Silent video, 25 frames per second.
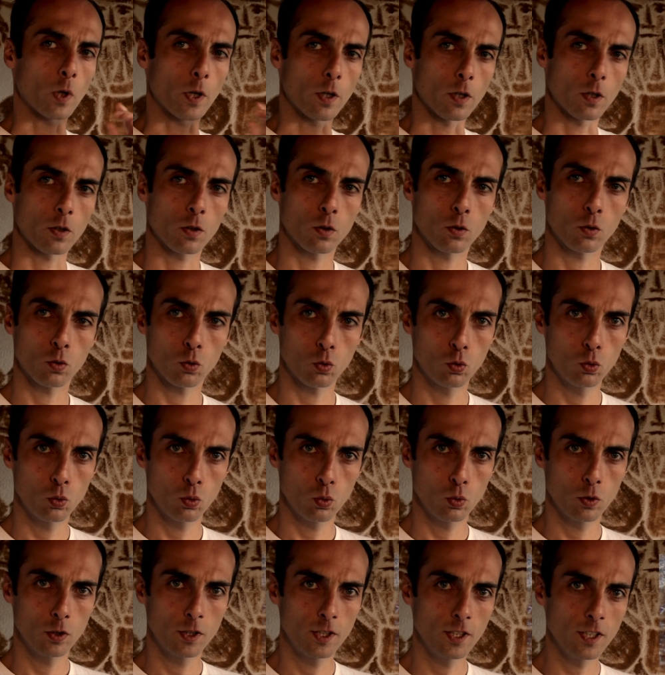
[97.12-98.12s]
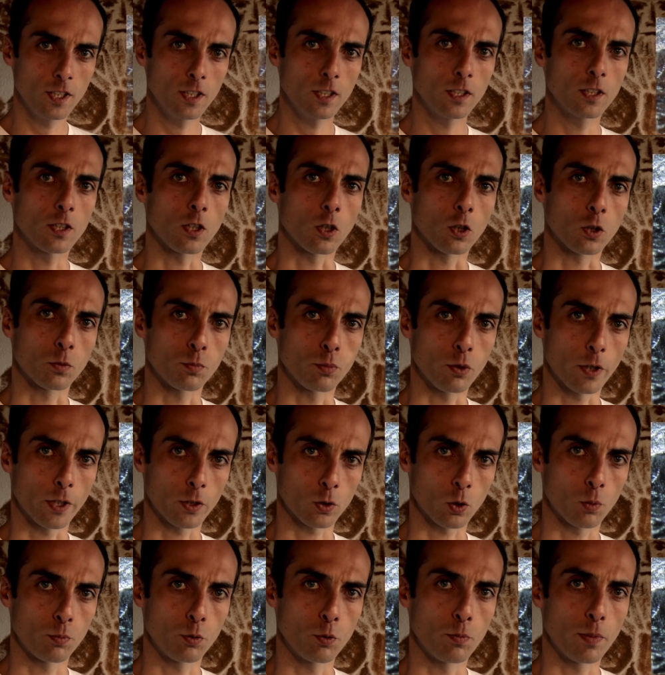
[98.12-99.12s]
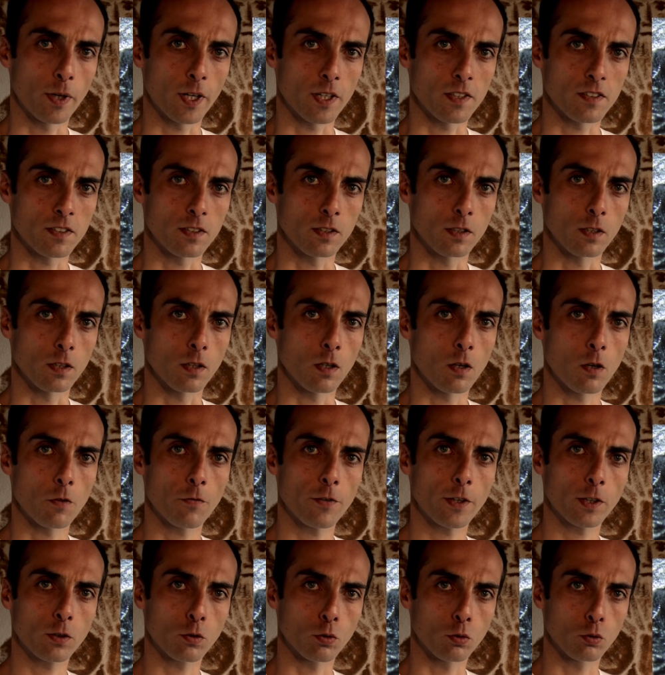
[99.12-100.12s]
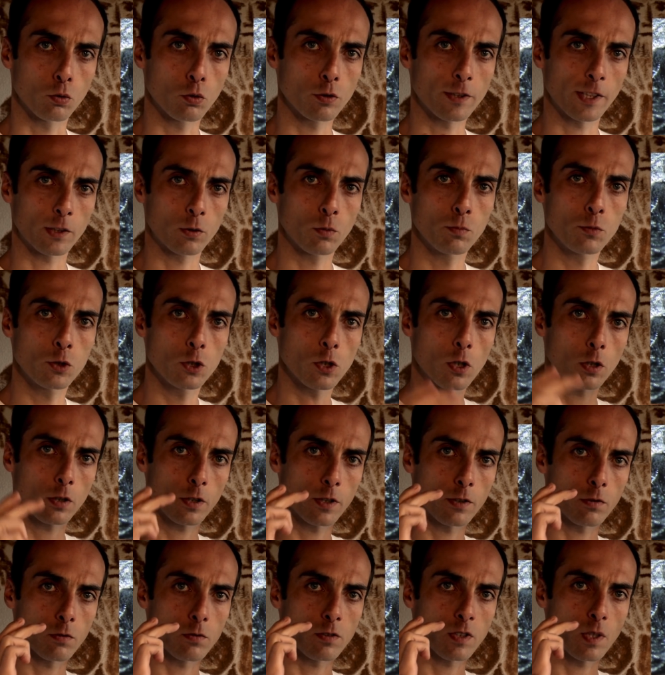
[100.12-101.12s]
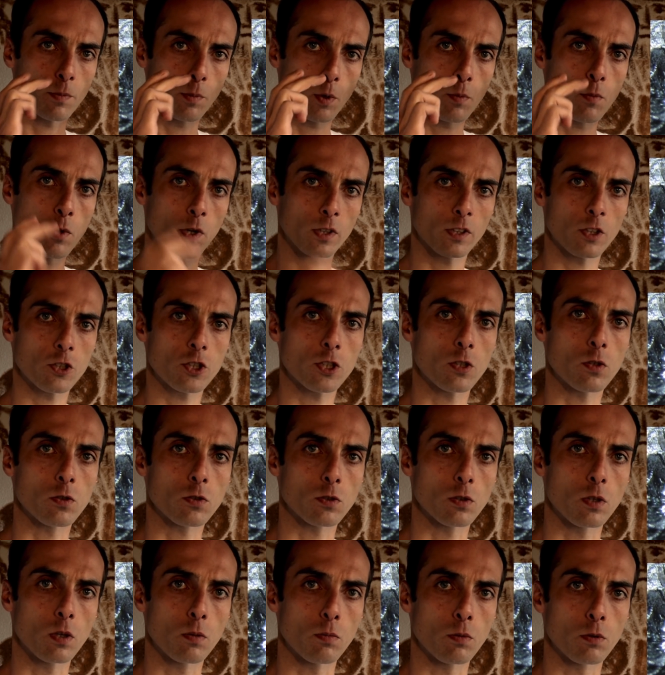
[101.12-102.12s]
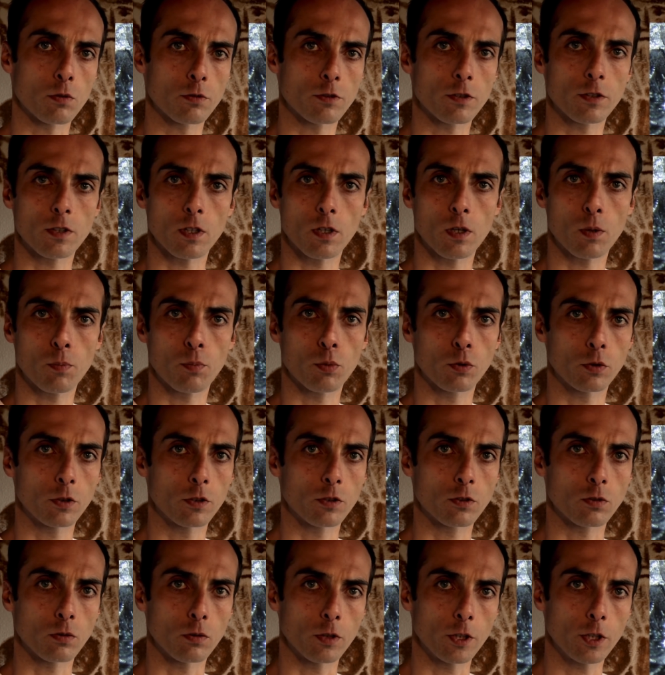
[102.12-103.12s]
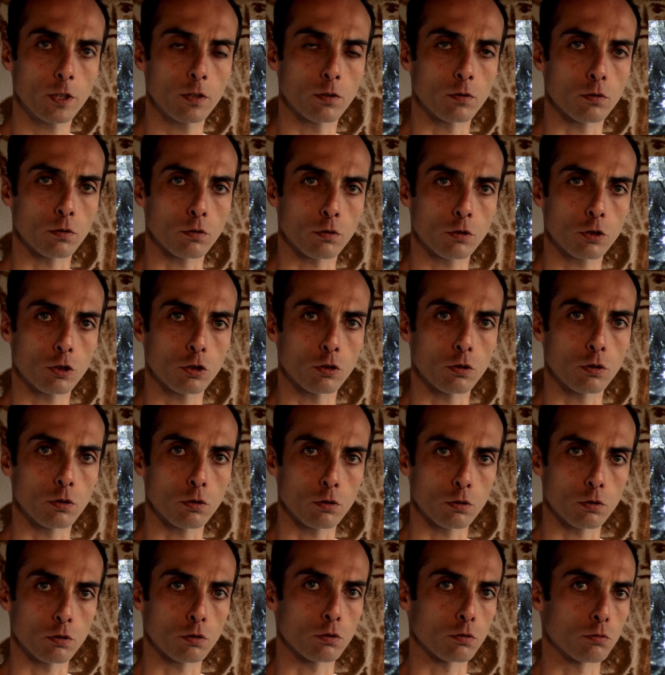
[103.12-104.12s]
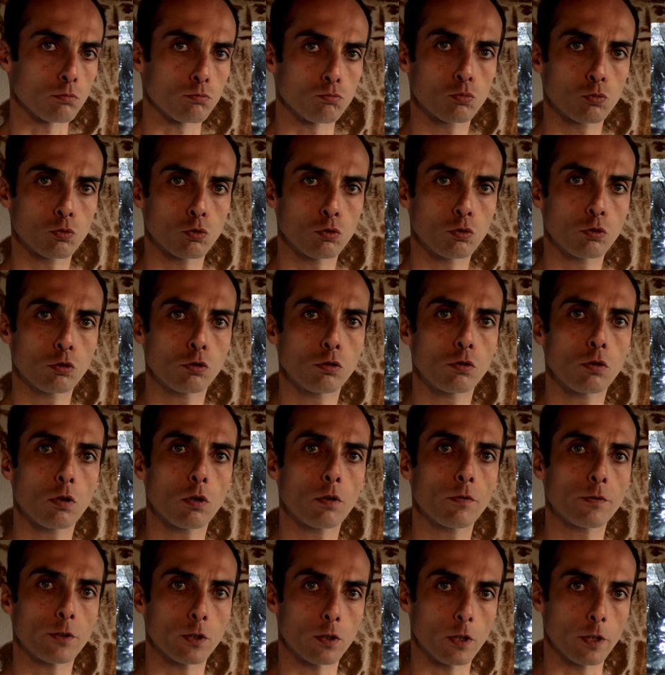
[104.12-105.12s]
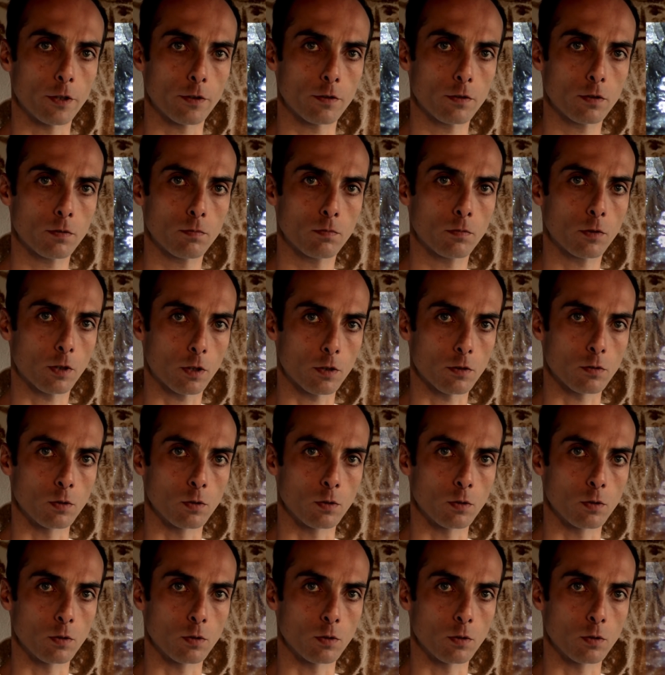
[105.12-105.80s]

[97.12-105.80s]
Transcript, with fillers: Ouais, du diiode pour être plus précis. En fait, deux atomes d'iode qui sont simplement attachés ensemble. C'est un petit solide qui est d'une couleur violette, très